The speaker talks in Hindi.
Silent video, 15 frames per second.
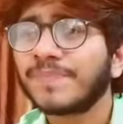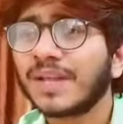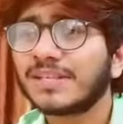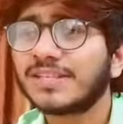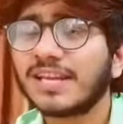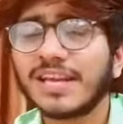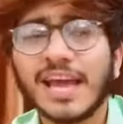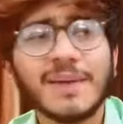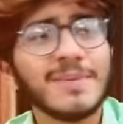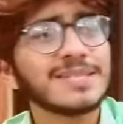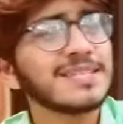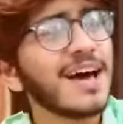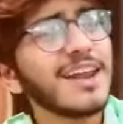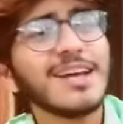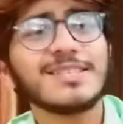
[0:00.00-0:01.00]
जिन गल मैं
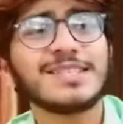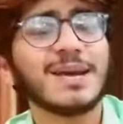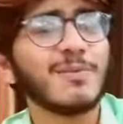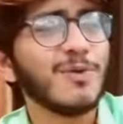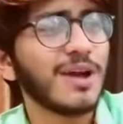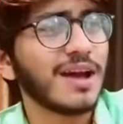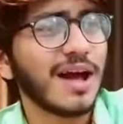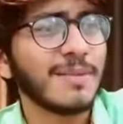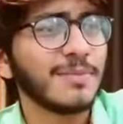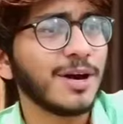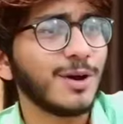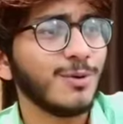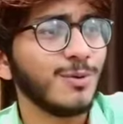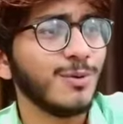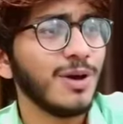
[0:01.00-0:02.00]
सारे अच्छे बुरे काम
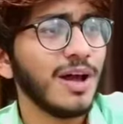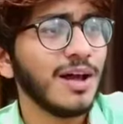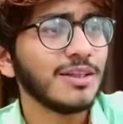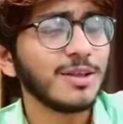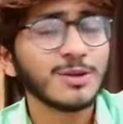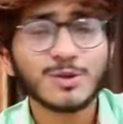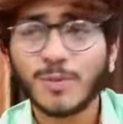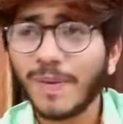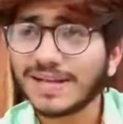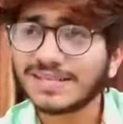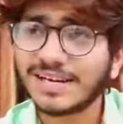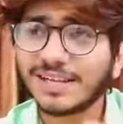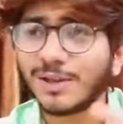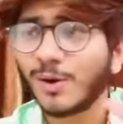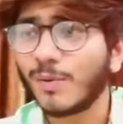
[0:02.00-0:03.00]
करूँ तीन सौ पैंसठ
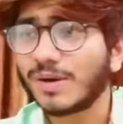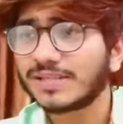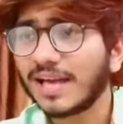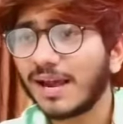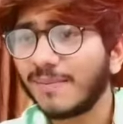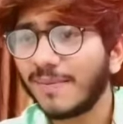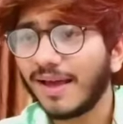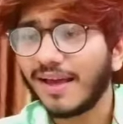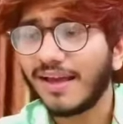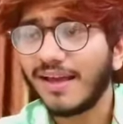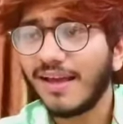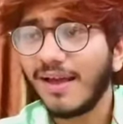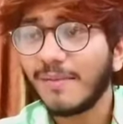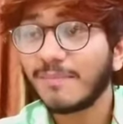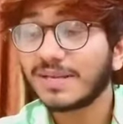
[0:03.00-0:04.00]
दिन हो साल में
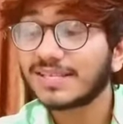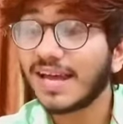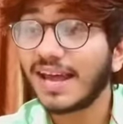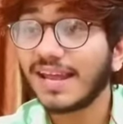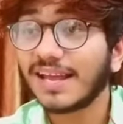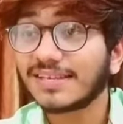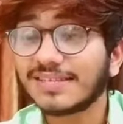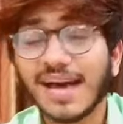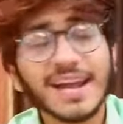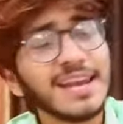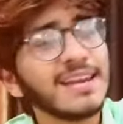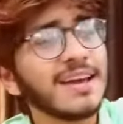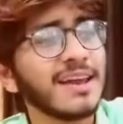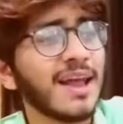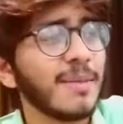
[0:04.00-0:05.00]
मैं सारे के सारे
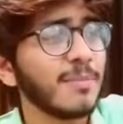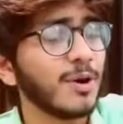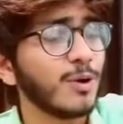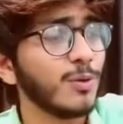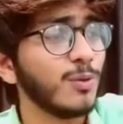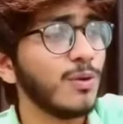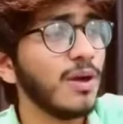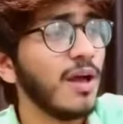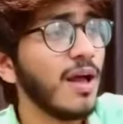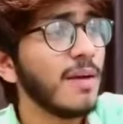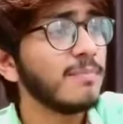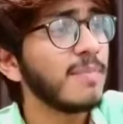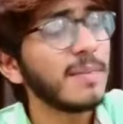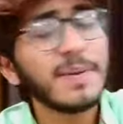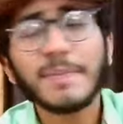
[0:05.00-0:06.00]
इनके नाम करूँ
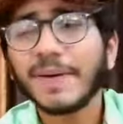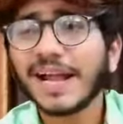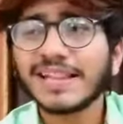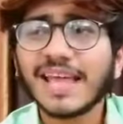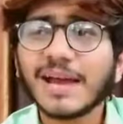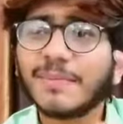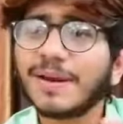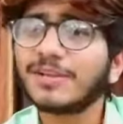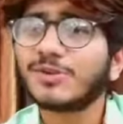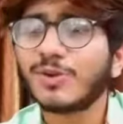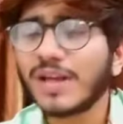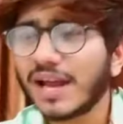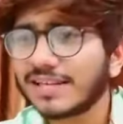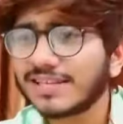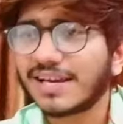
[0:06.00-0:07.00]
मैं भी पढ़ा था एक बार
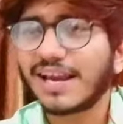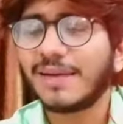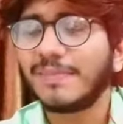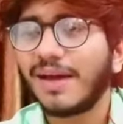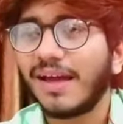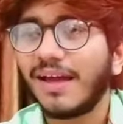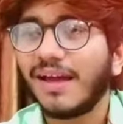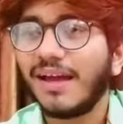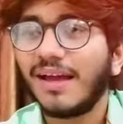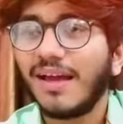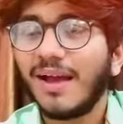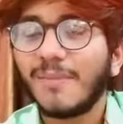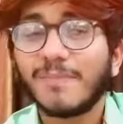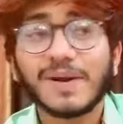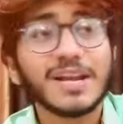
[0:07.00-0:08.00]
छोरिया के चक्रा में
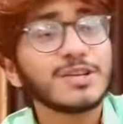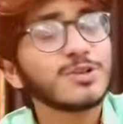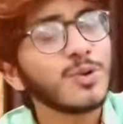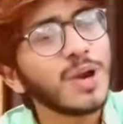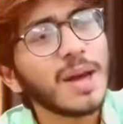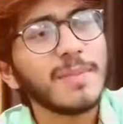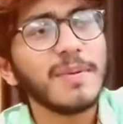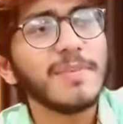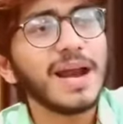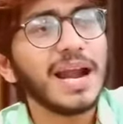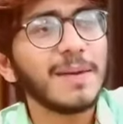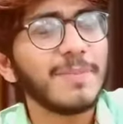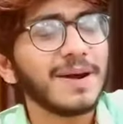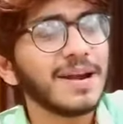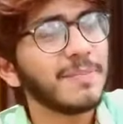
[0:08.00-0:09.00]
पर ये सोना बीबी आले
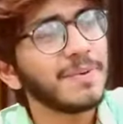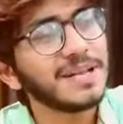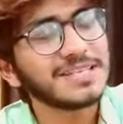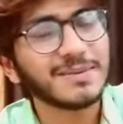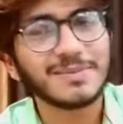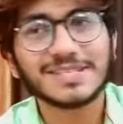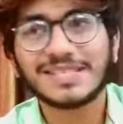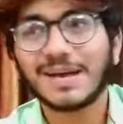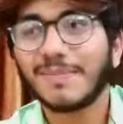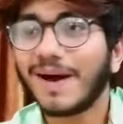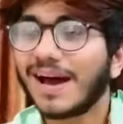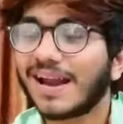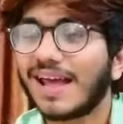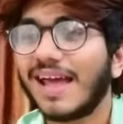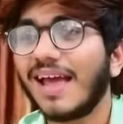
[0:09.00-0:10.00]
फंड अपनी समझते
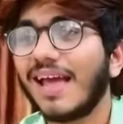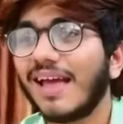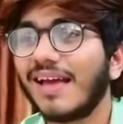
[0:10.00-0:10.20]
बार है